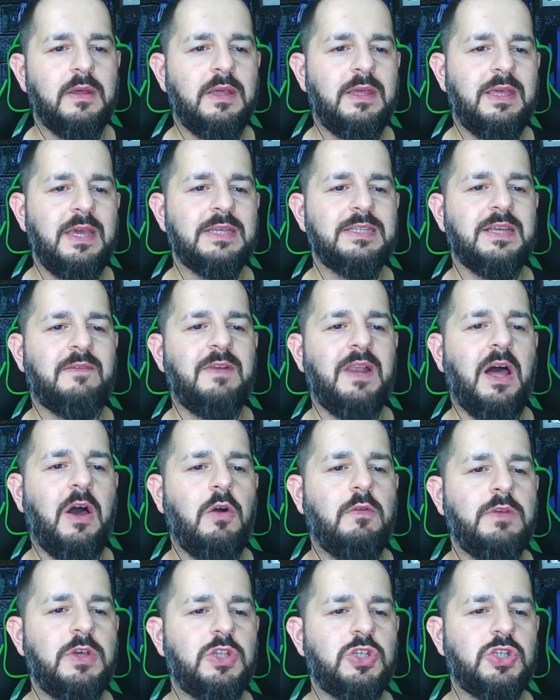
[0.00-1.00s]
Chiesa,
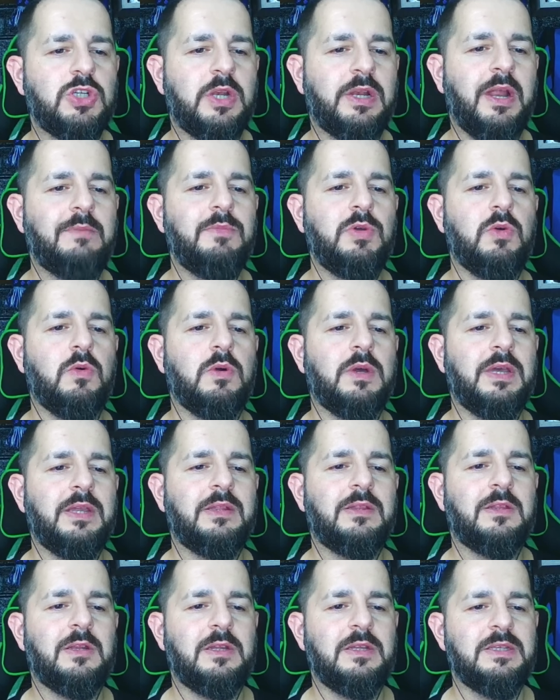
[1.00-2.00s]
Vlaovic, Rabiot, che
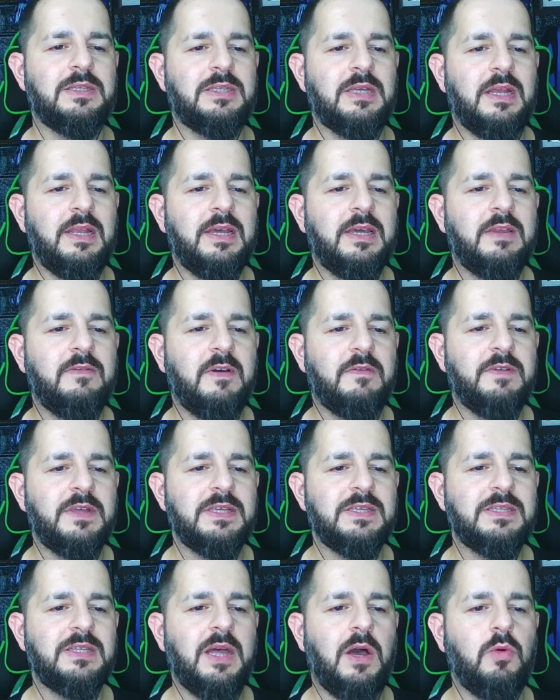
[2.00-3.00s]
Chetrissa, Allegri fa
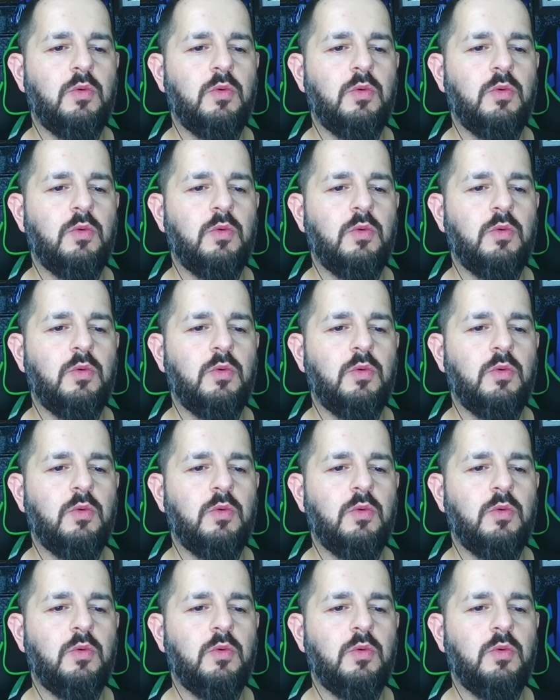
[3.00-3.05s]
festa,